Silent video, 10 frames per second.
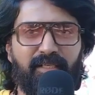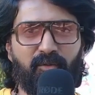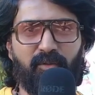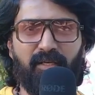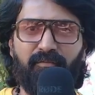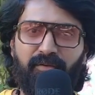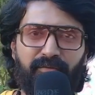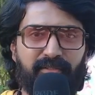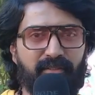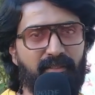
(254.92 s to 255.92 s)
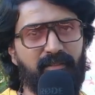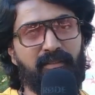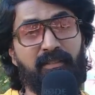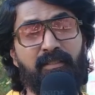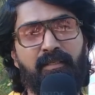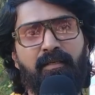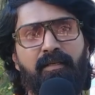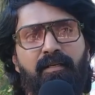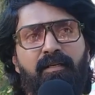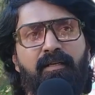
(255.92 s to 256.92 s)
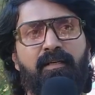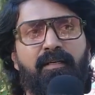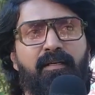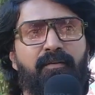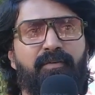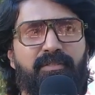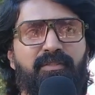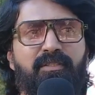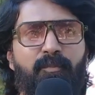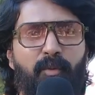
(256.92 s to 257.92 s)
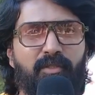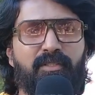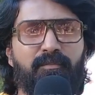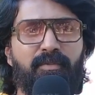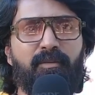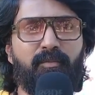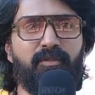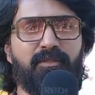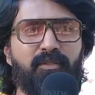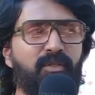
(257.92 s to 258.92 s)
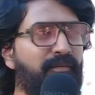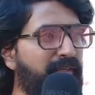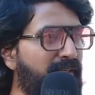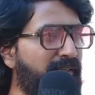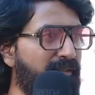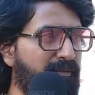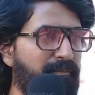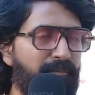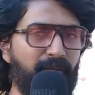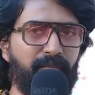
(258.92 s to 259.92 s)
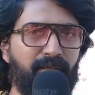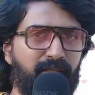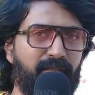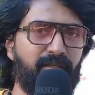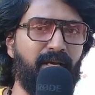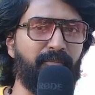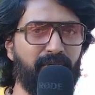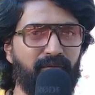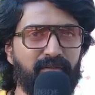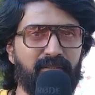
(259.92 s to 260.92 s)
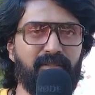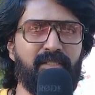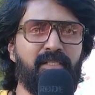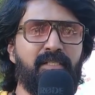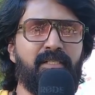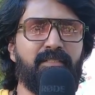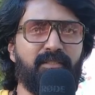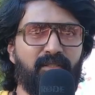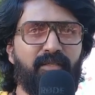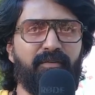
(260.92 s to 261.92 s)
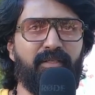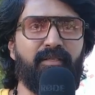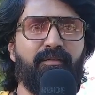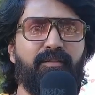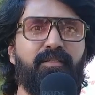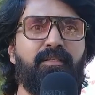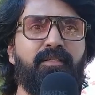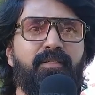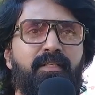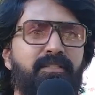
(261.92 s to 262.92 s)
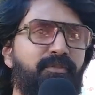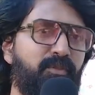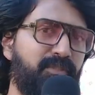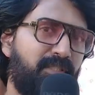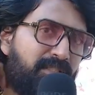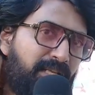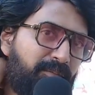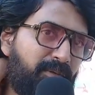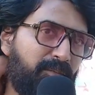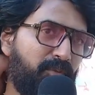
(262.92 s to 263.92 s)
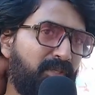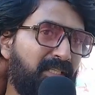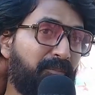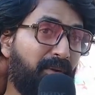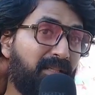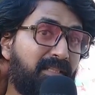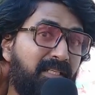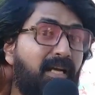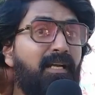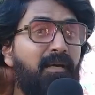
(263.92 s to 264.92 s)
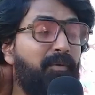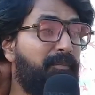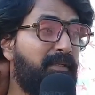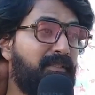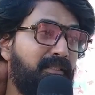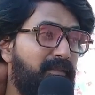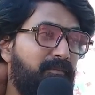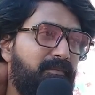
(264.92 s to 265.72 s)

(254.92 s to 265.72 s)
சார் எனக்கு ஒரு நல்ல வெல்விஷர் தான் ஃபஸ்ட் ஃபஸ்ட்டு ஒரு ப்ரொடக்ஷன் பண்ணும்போது சதுரங்க வேட்டை படம் பண்ணார் அப்போ நான் வந்து சதுரங்க வேட்டையில் வந்து ஹெச் வினோத் சார் டைரக்ட் பண்ணும்போது அந்த படத்துக்காக நான் போய் பார்த்தேன்